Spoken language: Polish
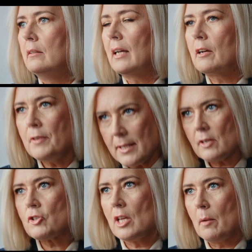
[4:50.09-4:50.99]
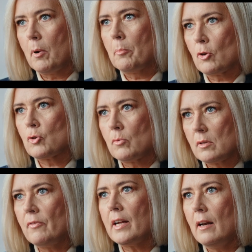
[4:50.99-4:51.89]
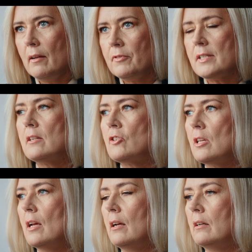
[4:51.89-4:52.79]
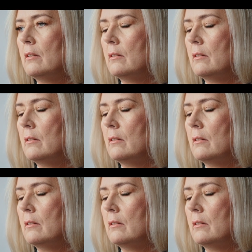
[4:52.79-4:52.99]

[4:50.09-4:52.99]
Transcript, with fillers: tak fizycznie po prostu, zwykle fizycznie